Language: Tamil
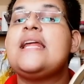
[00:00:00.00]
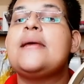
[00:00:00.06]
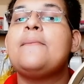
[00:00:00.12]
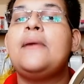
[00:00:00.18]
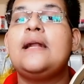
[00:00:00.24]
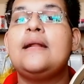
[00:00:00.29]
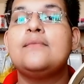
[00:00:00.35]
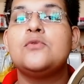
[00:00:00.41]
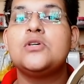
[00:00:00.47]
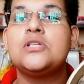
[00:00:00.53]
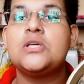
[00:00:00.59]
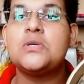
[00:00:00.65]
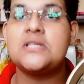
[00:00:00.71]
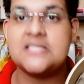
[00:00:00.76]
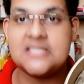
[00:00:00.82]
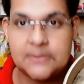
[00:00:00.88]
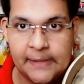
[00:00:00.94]
டைம் பண்ணும்போது
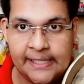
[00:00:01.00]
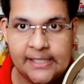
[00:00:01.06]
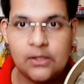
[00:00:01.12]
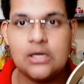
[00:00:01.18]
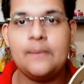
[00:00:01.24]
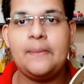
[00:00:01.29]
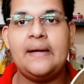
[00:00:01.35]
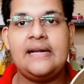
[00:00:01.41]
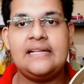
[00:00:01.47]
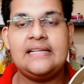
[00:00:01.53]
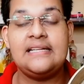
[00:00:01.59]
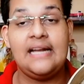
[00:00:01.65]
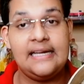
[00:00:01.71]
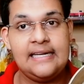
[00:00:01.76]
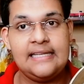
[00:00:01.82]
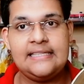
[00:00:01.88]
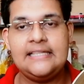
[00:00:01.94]
ஒரு ஸ்வீட்டோட பண்ணுறது
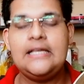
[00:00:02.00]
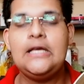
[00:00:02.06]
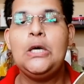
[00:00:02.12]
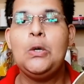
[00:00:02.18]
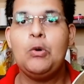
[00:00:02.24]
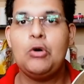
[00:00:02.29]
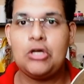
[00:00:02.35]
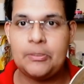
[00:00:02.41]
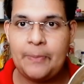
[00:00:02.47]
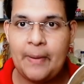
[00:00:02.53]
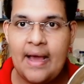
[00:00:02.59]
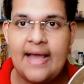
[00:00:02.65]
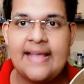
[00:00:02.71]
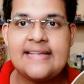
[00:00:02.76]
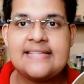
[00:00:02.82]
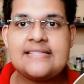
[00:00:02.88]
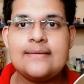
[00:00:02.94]
நல்லது ஒரு
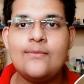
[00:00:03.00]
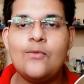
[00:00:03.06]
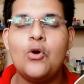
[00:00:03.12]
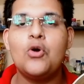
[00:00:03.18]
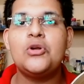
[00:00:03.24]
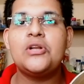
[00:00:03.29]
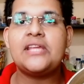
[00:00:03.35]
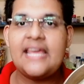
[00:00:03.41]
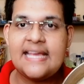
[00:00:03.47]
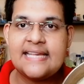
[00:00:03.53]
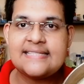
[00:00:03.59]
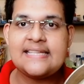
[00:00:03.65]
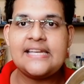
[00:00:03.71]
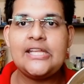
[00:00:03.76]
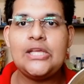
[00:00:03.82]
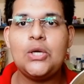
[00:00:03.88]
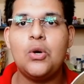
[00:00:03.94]
பாயசமோ ஒரு
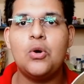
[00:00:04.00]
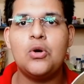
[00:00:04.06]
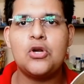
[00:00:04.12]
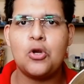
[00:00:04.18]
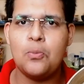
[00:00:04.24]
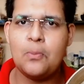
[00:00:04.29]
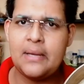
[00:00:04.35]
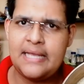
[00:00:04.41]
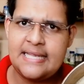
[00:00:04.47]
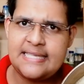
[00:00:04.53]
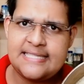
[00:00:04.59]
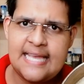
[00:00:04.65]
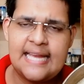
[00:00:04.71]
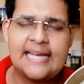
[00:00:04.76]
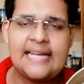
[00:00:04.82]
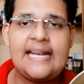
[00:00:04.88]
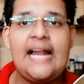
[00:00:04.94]
கேசரியோ ரொம்ப
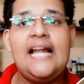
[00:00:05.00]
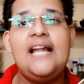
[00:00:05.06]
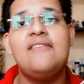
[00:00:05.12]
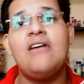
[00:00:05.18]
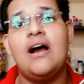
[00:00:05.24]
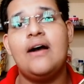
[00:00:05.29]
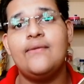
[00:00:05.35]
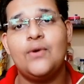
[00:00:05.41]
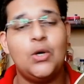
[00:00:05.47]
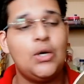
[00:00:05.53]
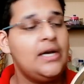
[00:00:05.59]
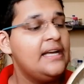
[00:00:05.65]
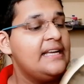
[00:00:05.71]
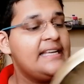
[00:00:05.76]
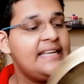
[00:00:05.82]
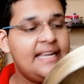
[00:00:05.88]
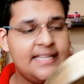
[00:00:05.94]
ஈஸியாக இருக்கிற அல்வாவோ
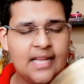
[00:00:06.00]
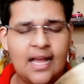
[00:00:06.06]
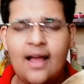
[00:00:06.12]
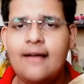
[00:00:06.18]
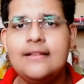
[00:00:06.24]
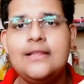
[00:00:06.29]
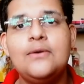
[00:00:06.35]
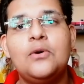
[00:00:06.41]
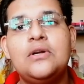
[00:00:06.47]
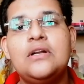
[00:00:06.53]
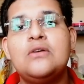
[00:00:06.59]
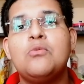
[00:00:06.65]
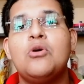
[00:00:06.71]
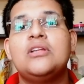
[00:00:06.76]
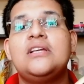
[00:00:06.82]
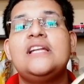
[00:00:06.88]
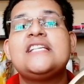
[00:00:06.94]
ஏதாவது ஒன்று
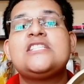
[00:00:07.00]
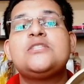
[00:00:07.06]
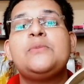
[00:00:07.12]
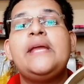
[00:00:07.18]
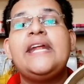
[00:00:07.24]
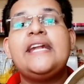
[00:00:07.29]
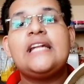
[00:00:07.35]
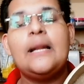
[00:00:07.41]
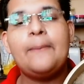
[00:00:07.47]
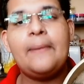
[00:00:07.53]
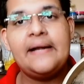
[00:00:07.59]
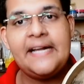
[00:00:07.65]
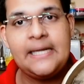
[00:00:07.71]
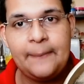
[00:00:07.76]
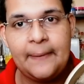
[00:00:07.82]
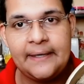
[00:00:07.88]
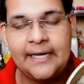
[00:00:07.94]
முதல்ல ஸ்வீட்டில்
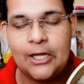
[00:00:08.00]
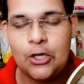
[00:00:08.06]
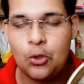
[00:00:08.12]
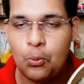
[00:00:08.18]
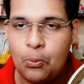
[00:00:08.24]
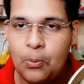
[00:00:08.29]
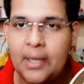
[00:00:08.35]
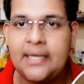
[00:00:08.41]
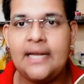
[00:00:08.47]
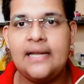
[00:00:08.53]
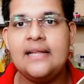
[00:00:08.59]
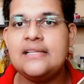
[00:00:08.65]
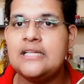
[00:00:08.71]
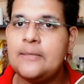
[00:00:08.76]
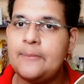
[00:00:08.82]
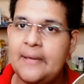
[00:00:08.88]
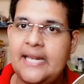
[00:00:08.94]
பண்ணிட்டு பண்ணால் ரொம்ப
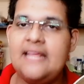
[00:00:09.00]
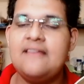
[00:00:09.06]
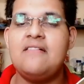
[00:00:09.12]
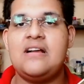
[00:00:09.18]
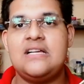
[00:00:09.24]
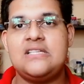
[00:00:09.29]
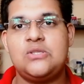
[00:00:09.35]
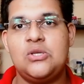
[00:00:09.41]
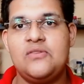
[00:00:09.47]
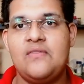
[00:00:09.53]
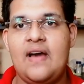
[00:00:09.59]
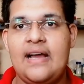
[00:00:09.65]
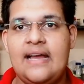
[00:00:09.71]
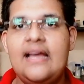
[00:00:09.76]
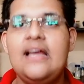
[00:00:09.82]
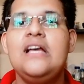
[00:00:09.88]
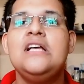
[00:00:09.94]
நல்லதுன்னு பெரியவங்க
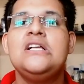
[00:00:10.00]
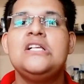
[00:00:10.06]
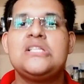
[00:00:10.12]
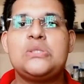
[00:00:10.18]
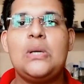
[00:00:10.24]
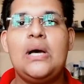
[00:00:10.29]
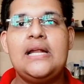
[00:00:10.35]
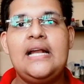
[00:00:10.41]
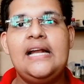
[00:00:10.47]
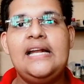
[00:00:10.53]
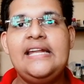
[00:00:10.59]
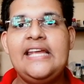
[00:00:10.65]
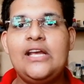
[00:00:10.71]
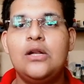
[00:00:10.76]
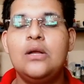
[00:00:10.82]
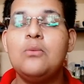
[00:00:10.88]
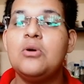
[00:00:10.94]
சொல்லுவாங்க ஸோ அதனால்
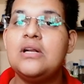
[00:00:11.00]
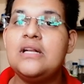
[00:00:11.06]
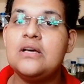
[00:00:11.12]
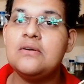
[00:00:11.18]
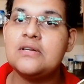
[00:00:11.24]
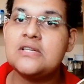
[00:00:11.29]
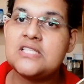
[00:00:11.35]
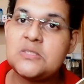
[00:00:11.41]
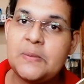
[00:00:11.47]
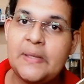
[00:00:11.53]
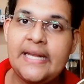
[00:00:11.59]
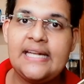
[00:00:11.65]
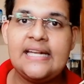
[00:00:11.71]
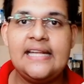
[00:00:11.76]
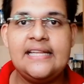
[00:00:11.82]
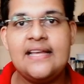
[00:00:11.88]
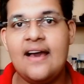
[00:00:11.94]
நீங்களும் முதல்ல ஒரு
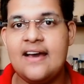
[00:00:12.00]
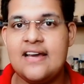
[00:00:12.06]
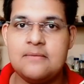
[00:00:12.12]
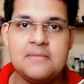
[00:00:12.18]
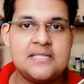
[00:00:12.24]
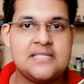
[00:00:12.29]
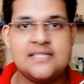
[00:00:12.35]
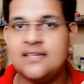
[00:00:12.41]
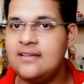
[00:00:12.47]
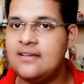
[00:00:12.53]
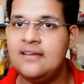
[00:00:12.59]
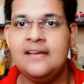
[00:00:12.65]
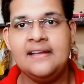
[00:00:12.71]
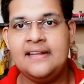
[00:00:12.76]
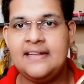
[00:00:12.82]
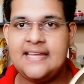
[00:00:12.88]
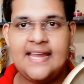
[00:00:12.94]
ஸ்வீட்லேருந்து ஆரம்பித்து
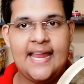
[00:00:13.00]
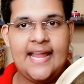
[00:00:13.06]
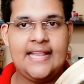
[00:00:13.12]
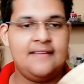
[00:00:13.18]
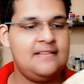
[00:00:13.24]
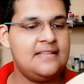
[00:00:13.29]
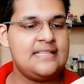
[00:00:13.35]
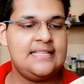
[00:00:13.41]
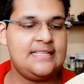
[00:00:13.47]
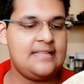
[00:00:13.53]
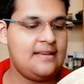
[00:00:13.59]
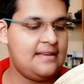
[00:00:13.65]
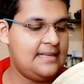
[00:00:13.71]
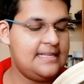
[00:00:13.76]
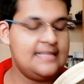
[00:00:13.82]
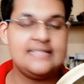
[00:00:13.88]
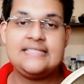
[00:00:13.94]
நீங்கள் இதை வந்து இந்த
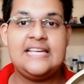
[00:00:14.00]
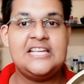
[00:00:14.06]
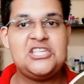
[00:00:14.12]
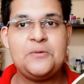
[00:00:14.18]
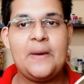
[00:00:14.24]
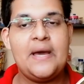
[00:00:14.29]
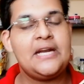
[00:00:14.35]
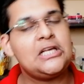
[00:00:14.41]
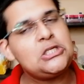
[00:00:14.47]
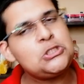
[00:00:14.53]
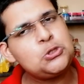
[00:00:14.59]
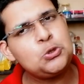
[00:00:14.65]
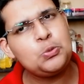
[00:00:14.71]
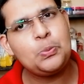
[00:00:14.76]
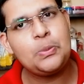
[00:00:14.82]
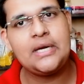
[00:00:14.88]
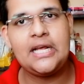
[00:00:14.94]
செஞ்சு பாருங்க
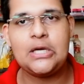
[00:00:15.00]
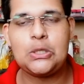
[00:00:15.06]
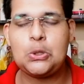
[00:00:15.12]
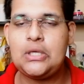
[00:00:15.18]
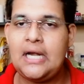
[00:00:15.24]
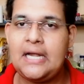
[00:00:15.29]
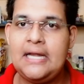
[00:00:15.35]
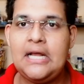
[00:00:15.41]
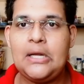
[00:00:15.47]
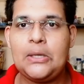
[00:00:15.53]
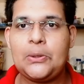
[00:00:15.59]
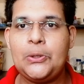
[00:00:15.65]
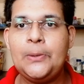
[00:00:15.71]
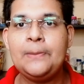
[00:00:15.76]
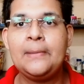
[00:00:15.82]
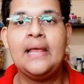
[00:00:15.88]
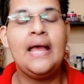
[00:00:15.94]
சூப்பராக இருக்கும் நல்லா
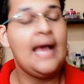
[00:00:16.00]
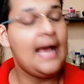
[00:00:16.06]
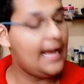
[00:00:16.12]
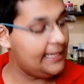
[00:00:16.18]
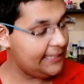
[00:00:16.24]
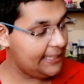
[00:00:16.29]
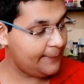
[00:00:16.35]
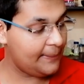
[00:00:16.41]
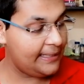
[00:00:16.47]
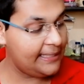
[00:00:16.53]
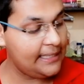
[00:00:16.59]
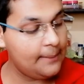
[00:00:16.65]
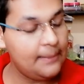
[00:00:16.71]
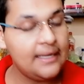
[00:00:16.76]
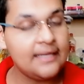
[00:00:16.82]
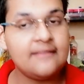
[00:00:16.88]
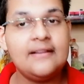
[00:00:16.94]
இருக்கும் அதே மாதிரி
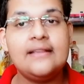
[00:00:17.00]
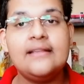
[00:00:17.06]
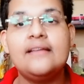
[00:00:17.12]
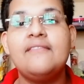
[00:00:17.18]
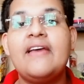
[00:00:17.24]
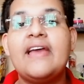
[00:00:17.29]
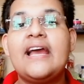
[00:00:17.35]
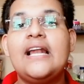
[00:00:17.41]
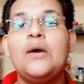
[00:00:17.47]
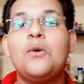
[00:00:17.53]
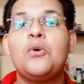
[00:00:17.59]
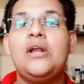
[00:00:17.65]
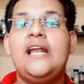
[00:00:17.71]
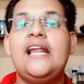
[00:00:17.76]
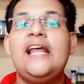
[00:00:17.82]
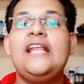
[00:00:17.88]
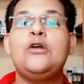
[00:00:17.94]
நம்மளுக்கு வந்து வெங்கல
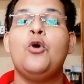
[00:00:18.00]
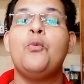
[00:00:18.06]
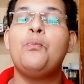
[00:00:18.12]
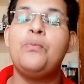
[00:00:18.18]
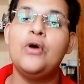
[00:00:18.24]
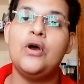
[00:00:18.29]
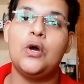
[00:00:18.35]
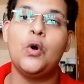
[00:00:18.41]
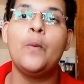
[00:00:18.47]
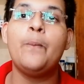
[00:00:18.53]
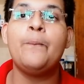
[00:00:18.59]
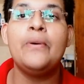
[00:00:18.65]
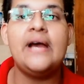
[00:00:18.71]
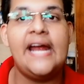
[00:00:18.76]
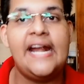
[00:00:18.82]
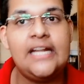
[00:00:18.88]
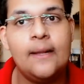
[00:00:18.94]
உரையில இது உப்பு உப்பு
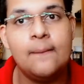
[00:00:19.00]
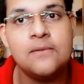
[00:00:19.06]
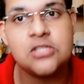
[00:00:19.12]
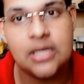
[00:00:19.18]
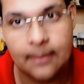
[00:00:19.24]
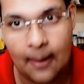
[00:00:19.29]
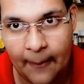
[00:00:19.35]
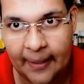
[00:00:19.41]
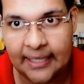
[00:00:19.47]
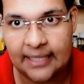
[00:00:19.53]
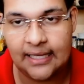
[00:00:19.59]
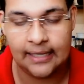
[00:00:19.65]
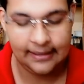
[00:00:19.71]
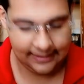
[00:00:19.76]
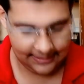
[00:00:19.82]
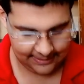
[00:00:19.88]
ஐட்டம்ஸும் நம்ம பண்ணலாம்